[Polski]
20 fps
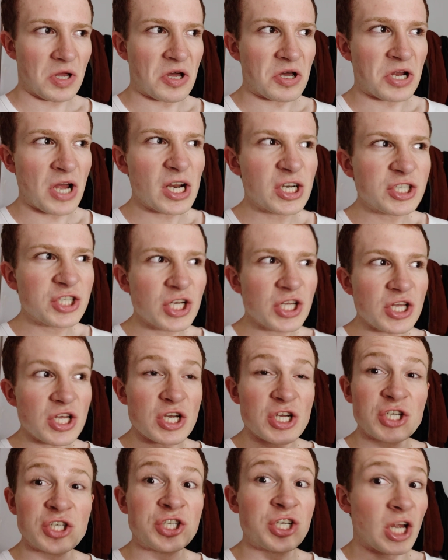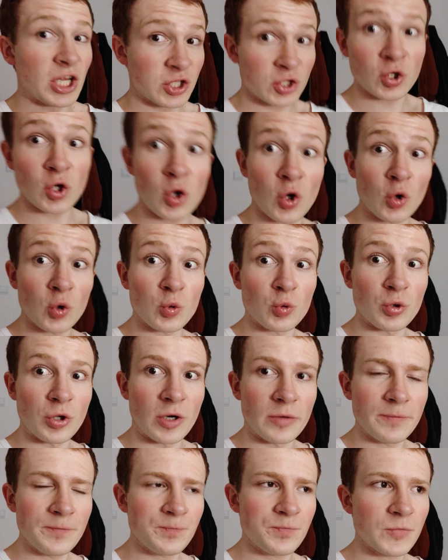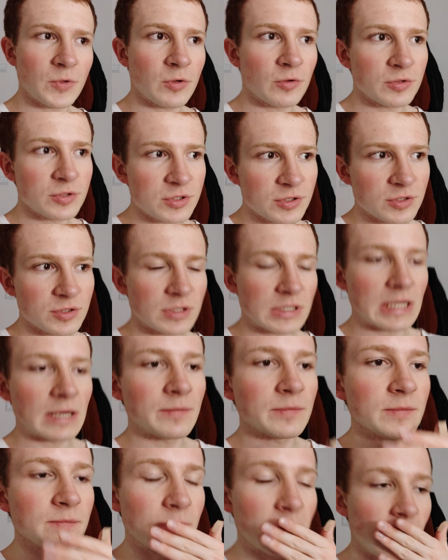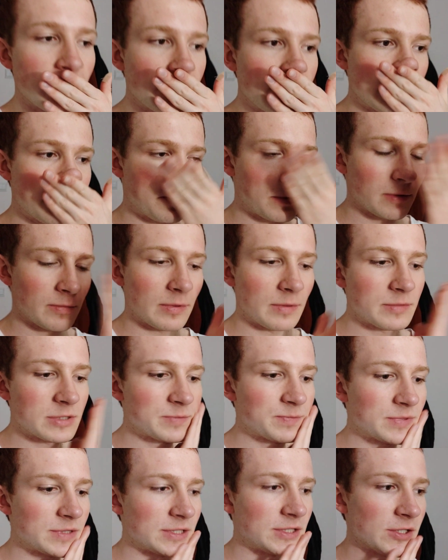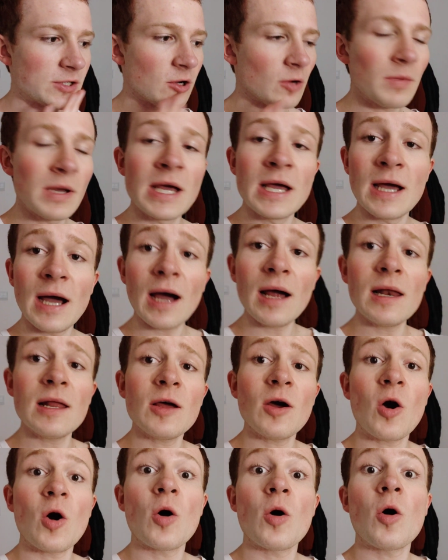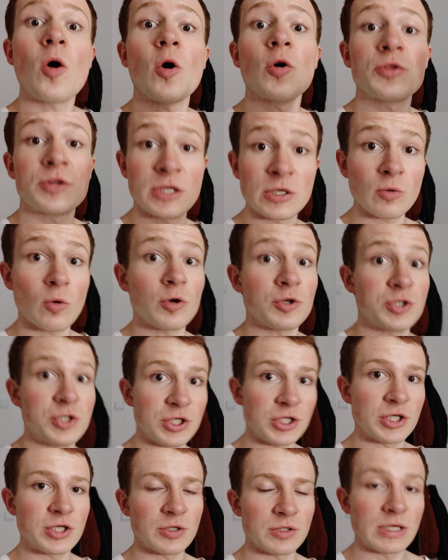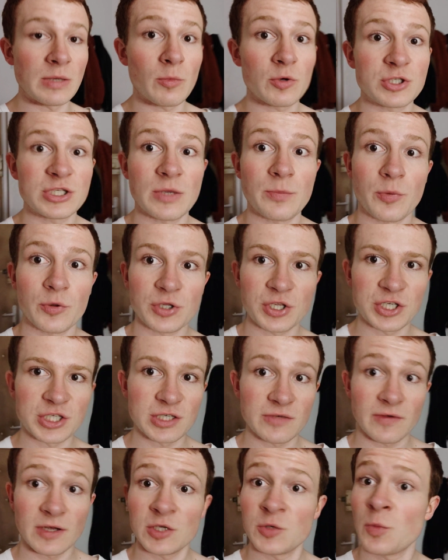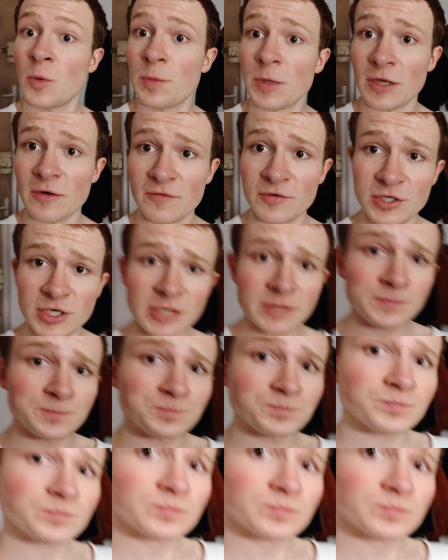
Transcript: raczej rzadko chorują, choć tam mają inne problemy z psychiką, ale otyłość ich nie można podejrzewać. Po pierwsze,